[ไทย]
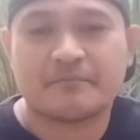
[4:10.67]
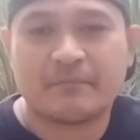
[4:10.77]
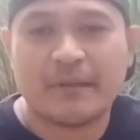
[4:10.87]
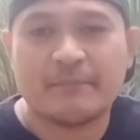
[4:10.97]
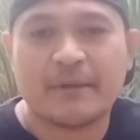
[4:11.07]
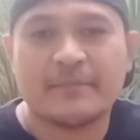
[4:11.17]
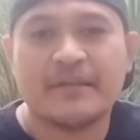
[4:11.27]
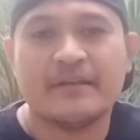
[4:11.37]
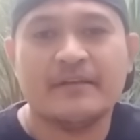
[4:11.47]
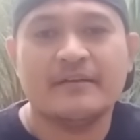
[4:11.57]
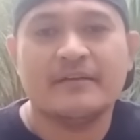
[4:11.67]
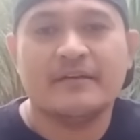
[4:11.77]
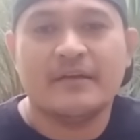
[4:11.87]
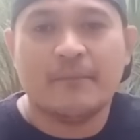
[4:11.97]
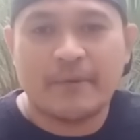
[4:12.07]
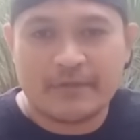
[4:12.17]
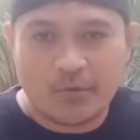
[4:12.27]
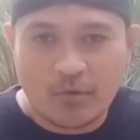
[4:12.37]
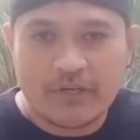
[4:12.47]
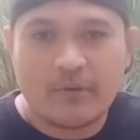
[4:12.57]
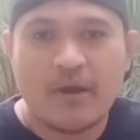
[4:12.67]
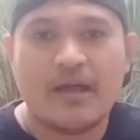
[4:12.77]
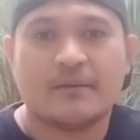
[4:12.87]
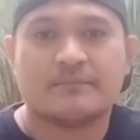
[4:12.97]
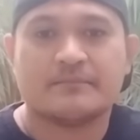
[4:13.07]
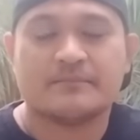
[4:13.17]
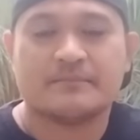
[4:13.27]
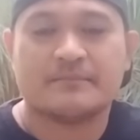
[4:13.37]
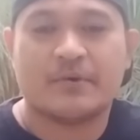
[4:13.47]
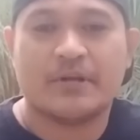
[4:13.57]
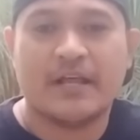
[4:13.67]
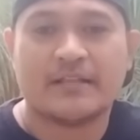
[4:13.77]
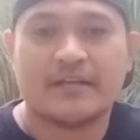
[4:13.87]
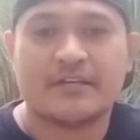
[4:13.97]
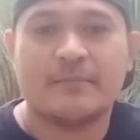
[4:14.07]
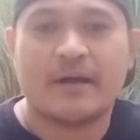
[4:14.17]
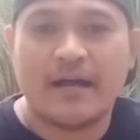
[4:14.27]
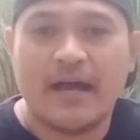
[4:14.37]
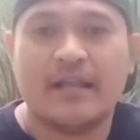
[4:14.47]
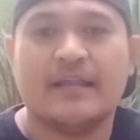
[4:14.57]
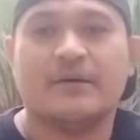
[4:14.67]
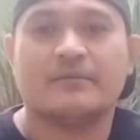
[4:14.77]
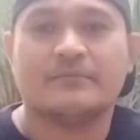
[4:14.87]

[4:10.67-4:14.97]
เป็นแบบนี้ เป็นโจรดีว่าเพราะนี่ก็ตั้งใจมาฆ่าแล้ว